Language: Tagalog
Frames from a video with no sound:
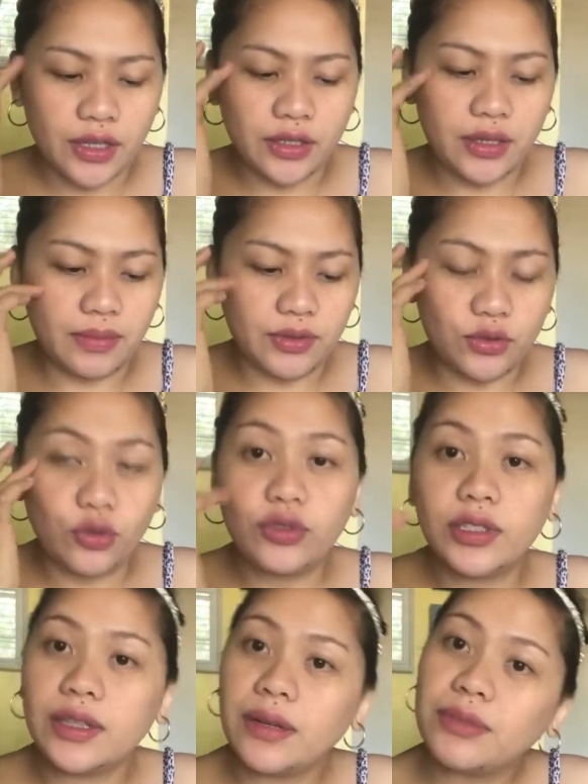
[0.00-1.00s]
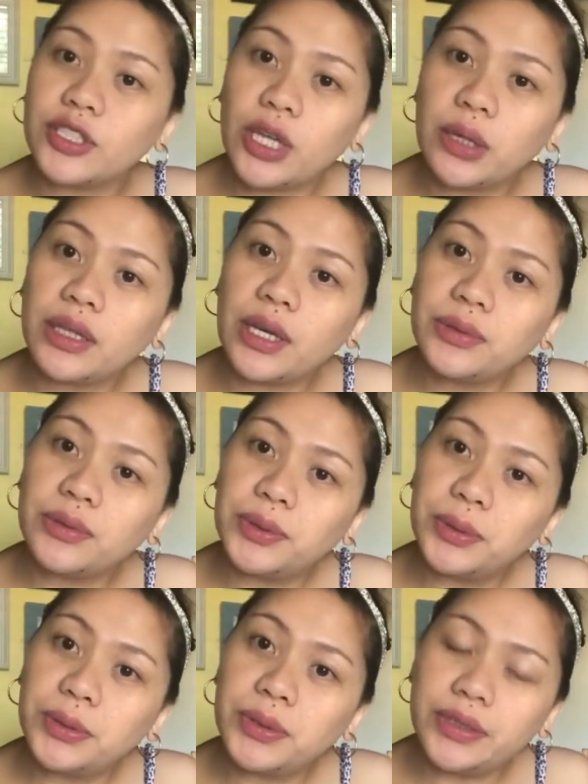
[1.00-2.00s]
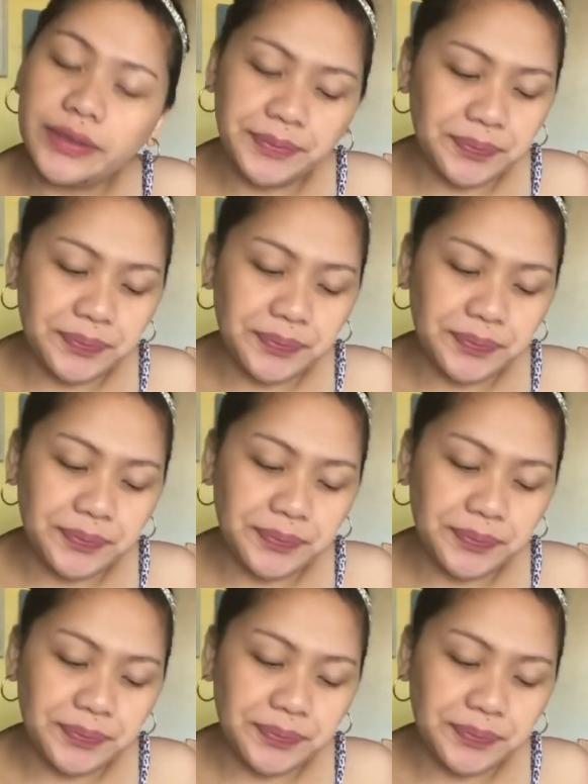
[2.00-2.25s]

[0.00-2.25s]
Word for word: niya magsugo na ta pa shout out no